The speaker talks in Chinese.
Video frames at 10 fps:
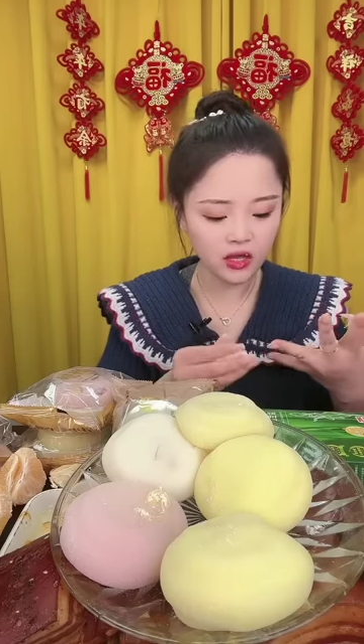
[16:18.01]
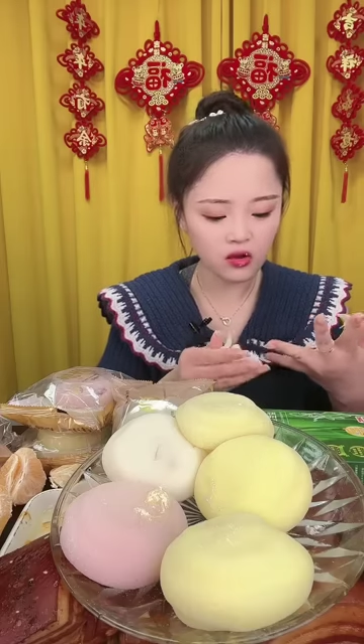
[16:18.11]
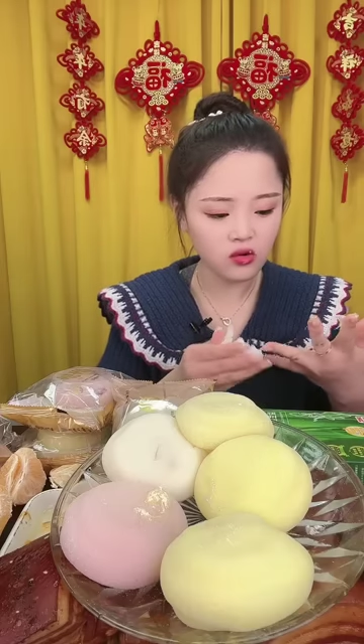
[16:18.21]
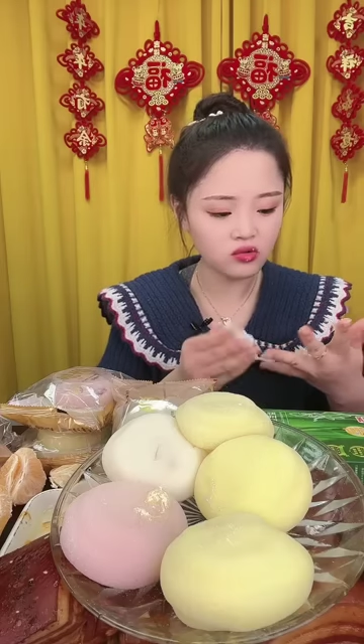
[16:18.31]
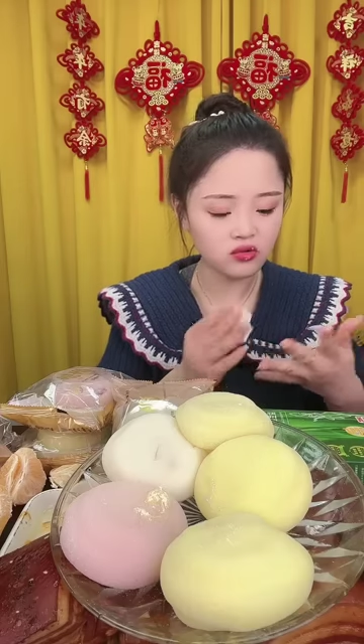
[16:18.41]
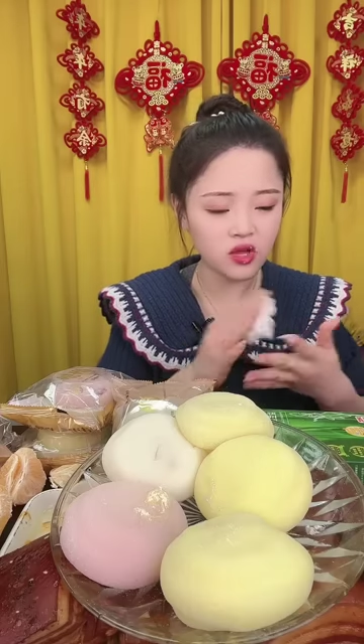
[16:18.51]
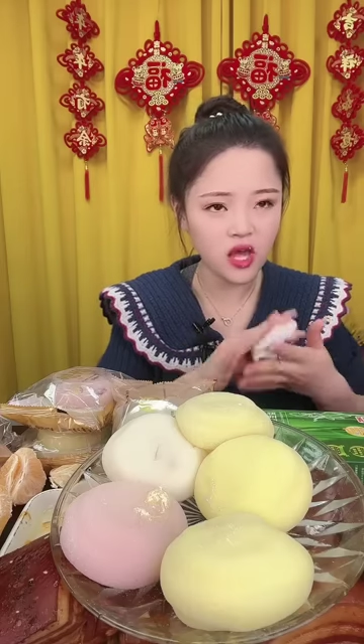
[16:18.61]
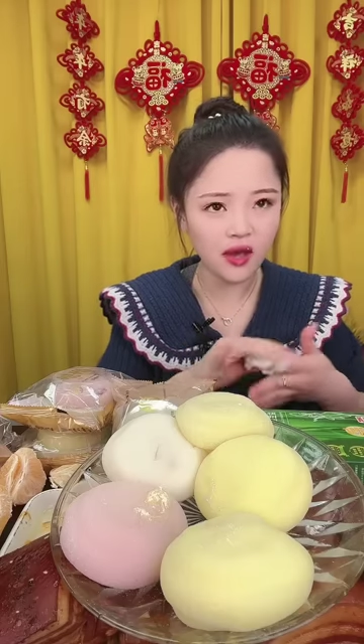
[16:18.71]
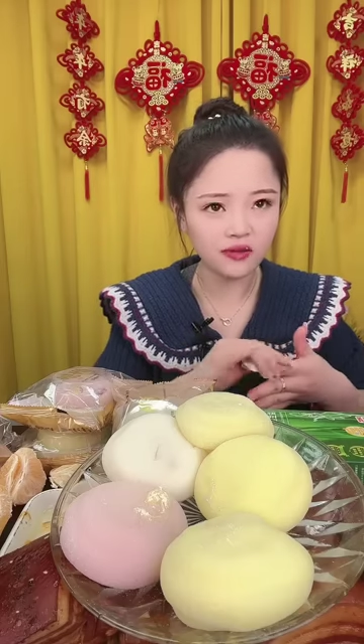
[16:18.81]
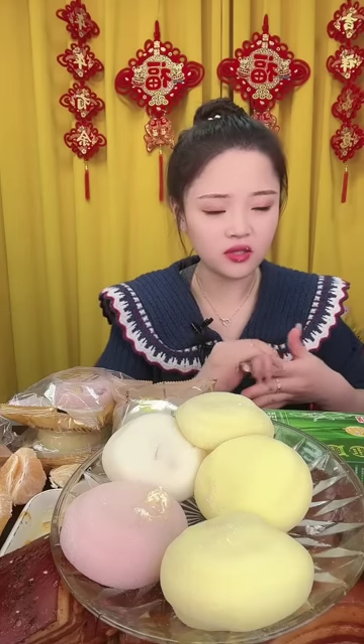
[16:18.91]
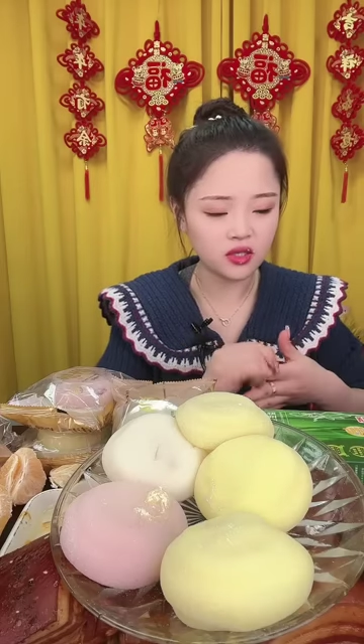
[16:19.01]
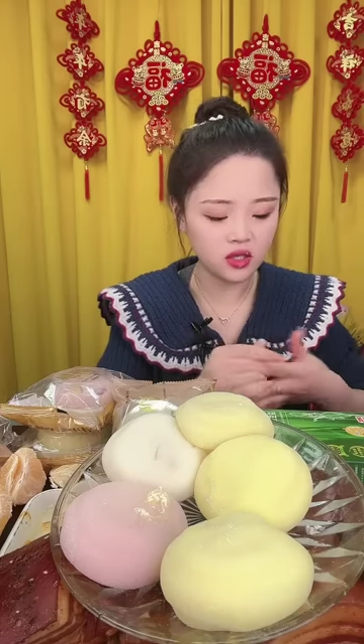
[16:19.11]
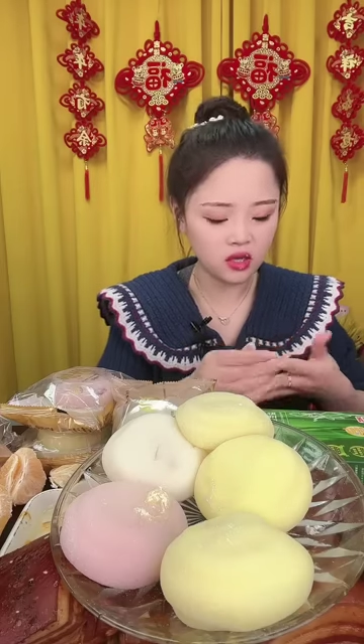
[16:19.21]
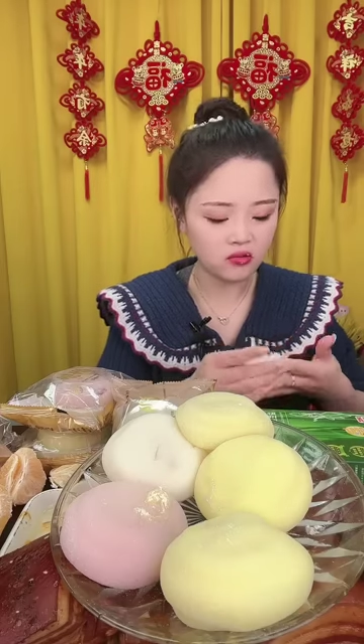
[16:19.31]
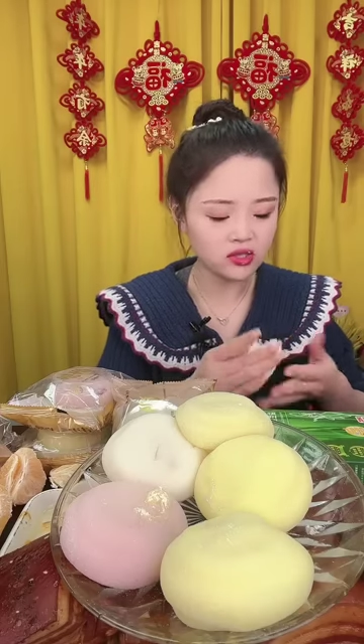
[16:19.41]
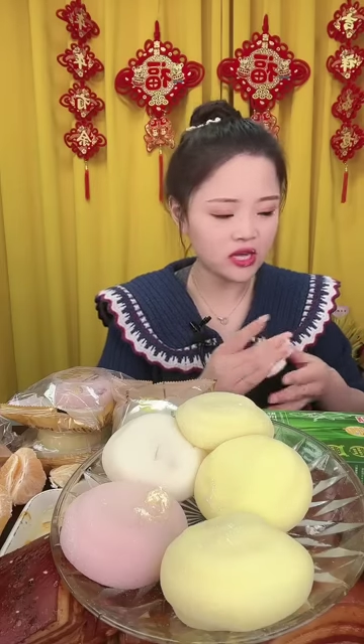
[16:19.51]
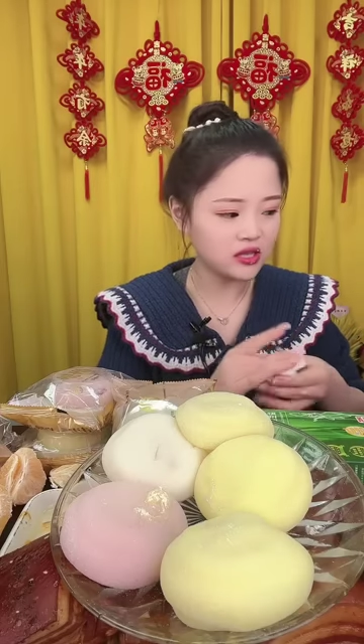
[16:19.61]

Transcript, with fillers: 你那抠搜的样子，一听我咋